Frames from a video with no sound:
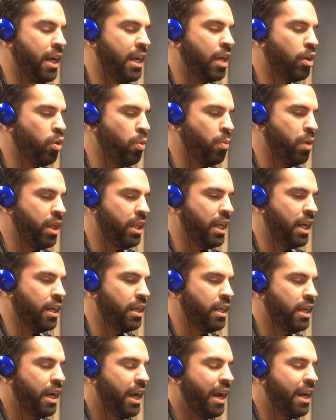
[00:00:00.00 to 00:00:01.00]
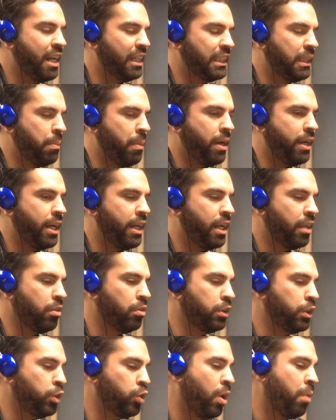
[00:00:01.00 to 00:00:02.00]
y, y,
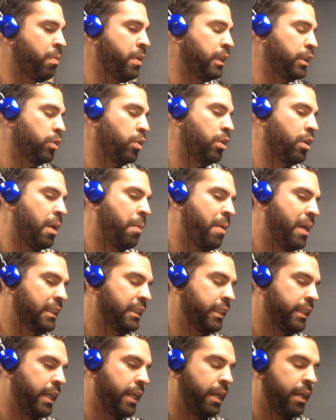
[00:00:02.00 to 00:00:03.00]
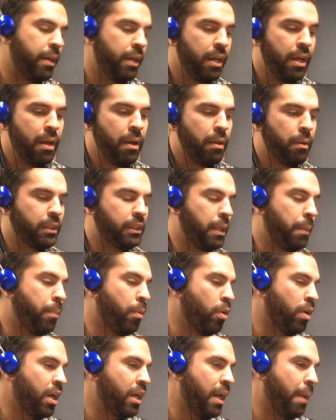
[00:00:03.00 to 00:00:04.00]
podrá buscar pasajeros en la
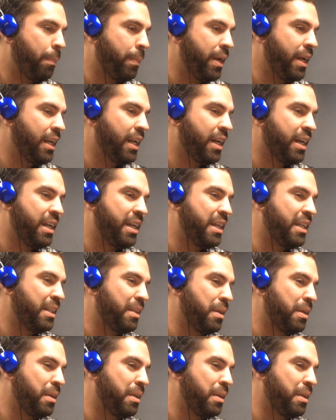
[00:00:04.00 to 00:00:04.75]
comunidad en esa manera.